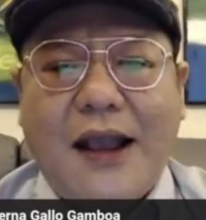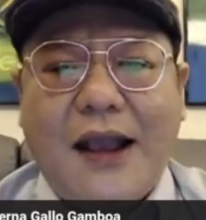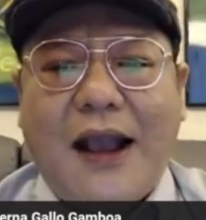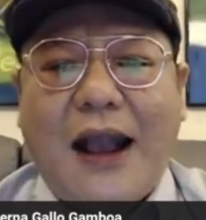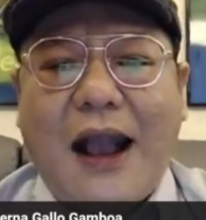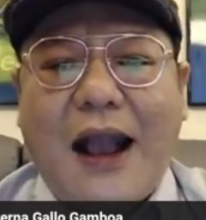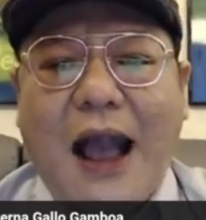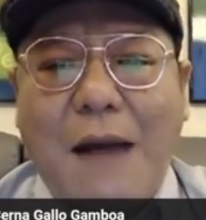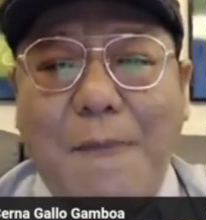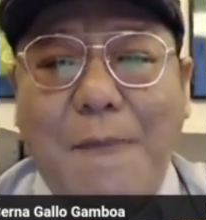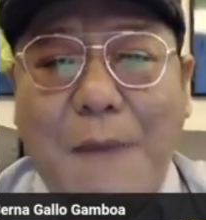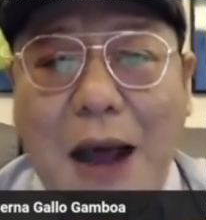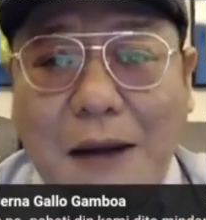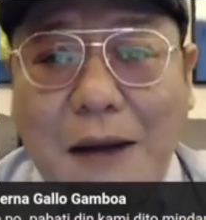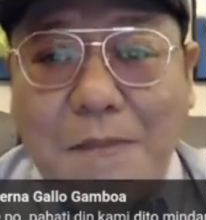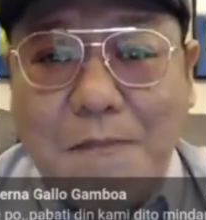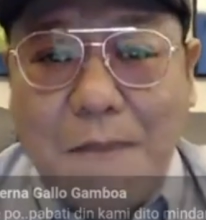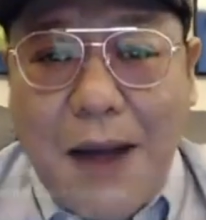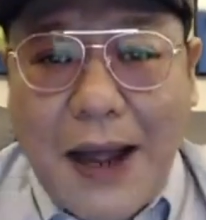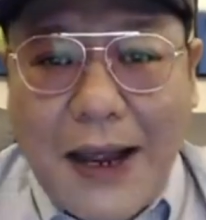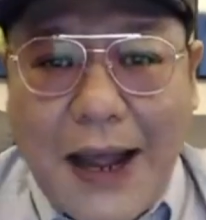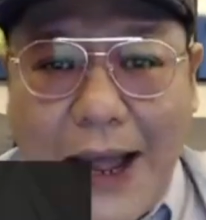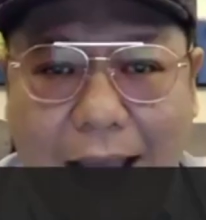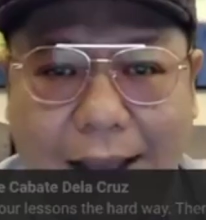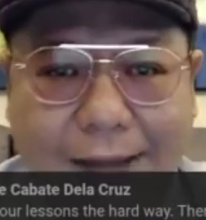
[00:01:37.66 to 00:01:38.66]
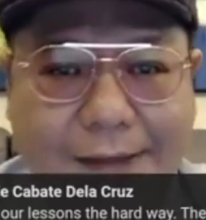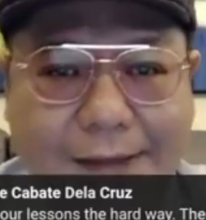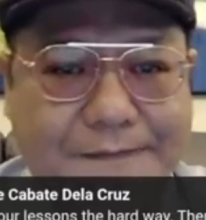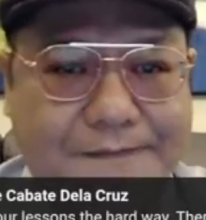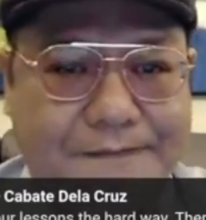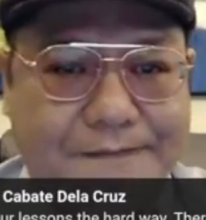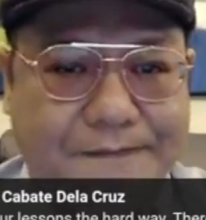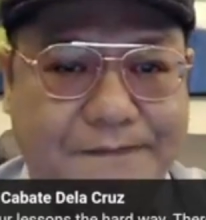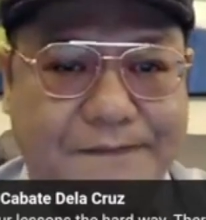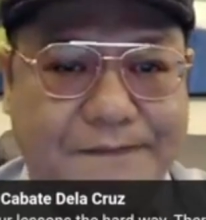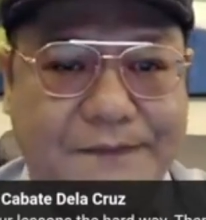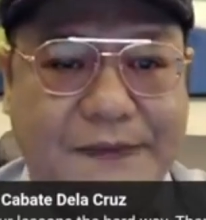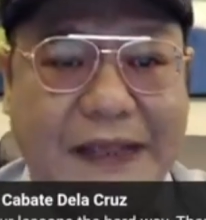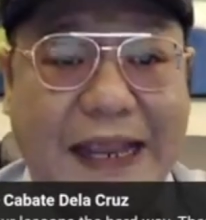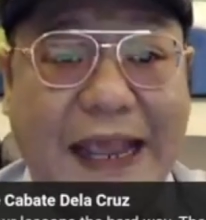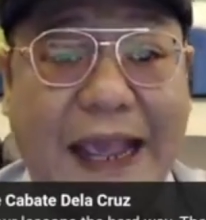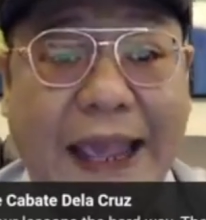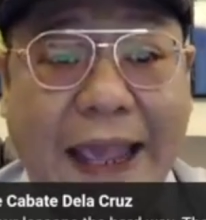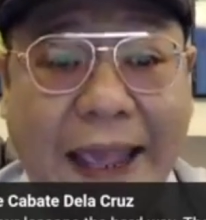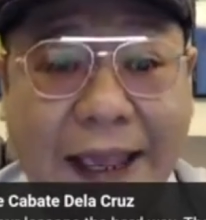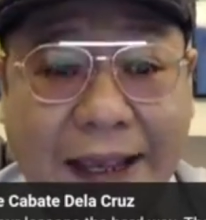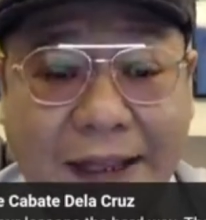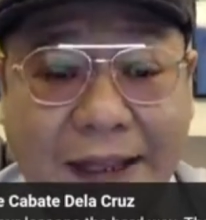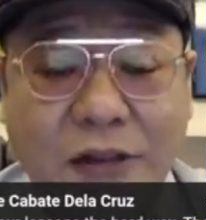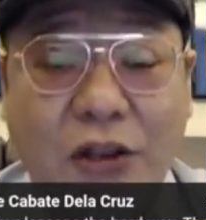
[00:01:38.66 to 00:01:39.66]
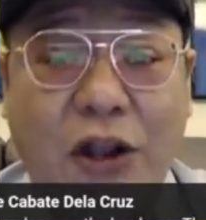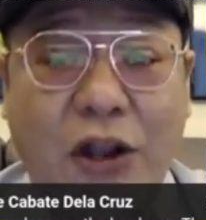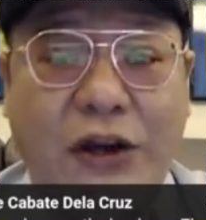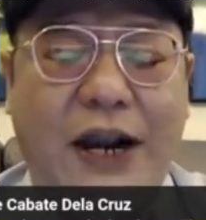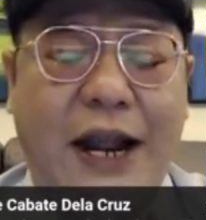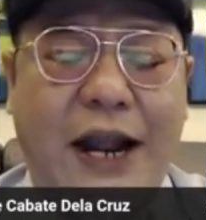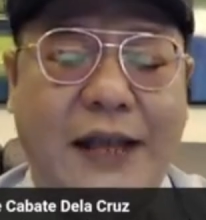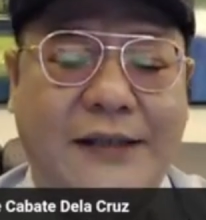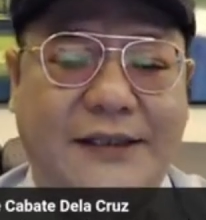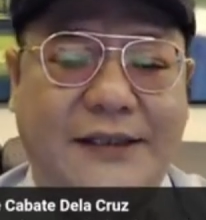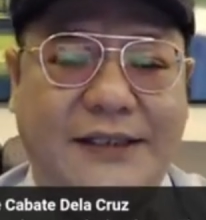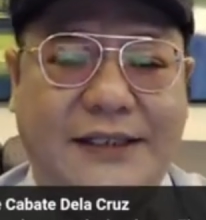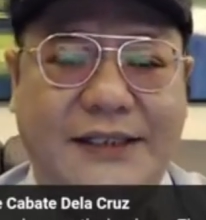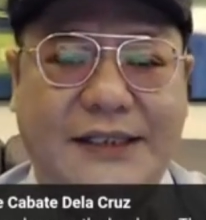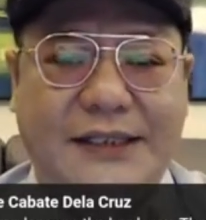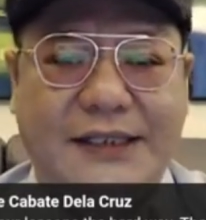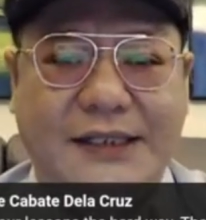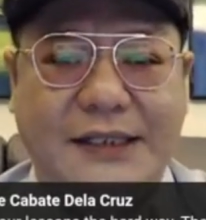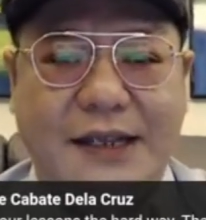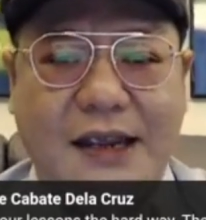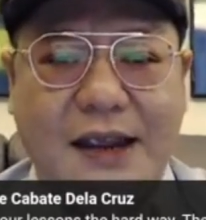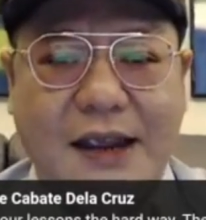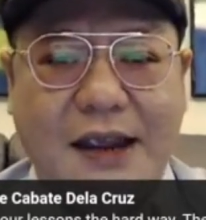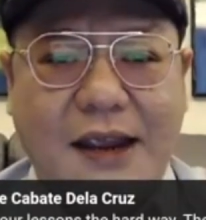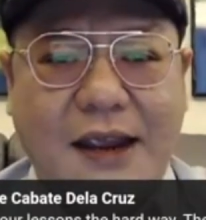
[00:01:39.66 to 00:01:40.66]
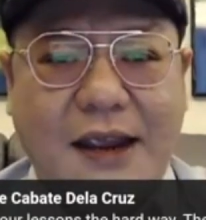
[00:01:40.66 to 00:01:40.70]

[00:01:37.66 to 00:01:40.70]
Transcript: kamangmangan, ignorance.